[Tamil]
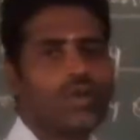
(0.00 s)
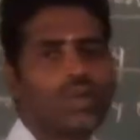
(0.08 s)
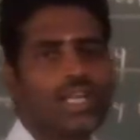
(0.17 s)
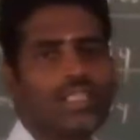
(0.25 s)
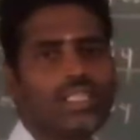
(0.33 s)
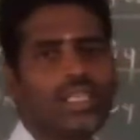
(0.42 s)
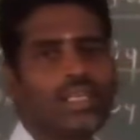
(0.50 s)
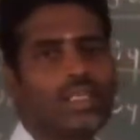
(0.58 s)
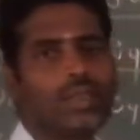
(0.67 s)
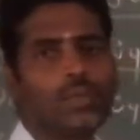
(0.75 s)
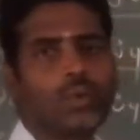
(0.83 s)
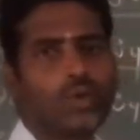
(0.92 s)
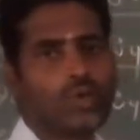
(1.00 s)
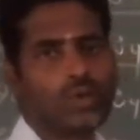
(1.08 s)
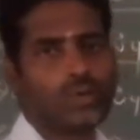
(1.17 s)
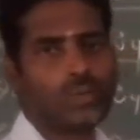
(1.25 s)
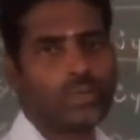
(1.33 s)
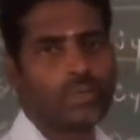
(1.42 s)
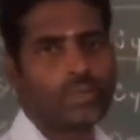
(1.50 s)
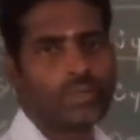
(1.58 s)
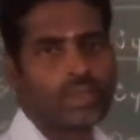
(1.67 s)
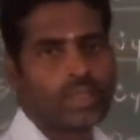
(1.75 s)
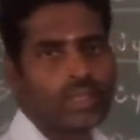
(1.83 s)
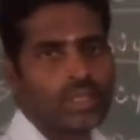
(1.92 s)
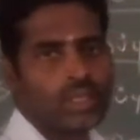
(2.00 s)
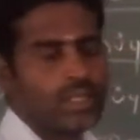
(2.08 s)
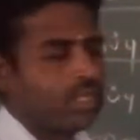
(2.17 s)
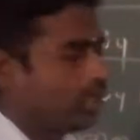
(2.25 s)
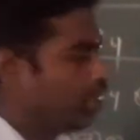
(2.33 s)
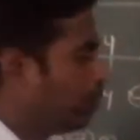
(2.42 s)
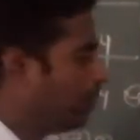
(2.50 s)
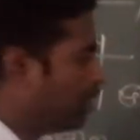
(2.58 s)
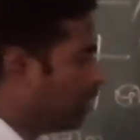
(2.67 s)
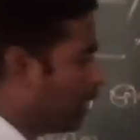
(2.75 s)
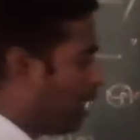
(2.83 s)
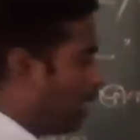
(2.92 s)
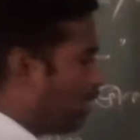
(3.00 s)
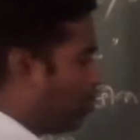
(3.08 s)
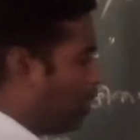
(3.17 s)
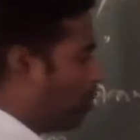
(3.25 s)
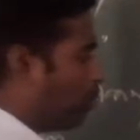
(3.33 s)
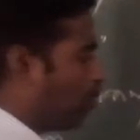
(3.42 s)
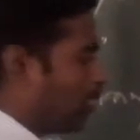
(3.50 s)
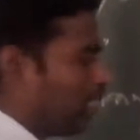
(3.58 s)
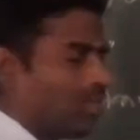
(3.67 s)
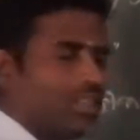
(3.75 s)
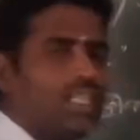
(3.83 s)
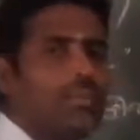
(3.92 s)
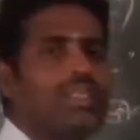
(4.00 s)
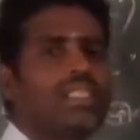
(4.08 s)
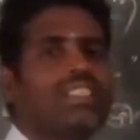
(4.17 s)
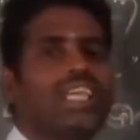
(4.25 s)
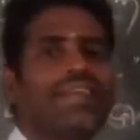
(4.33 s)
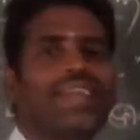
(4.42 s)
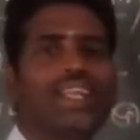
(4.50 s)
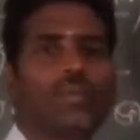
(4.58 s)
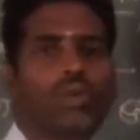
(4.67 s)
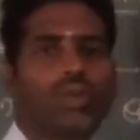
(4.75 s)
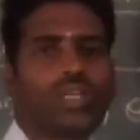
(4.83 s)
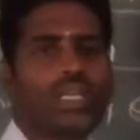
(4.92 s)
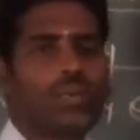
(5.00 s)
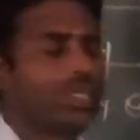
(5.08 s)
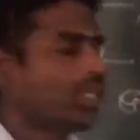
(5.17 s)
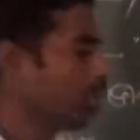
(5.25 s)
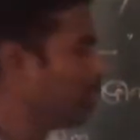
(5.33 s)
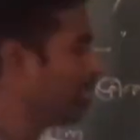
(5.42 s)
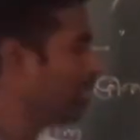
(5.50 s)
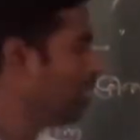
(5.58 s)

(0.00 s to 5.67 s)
கொண்டாந்து போட்டுரும் இப்போ இந்த காந்த பிரிப்பு முறையில் வந்து நம்மளுக்கு தேவையான பொருட்களை மட்டும் நம்ம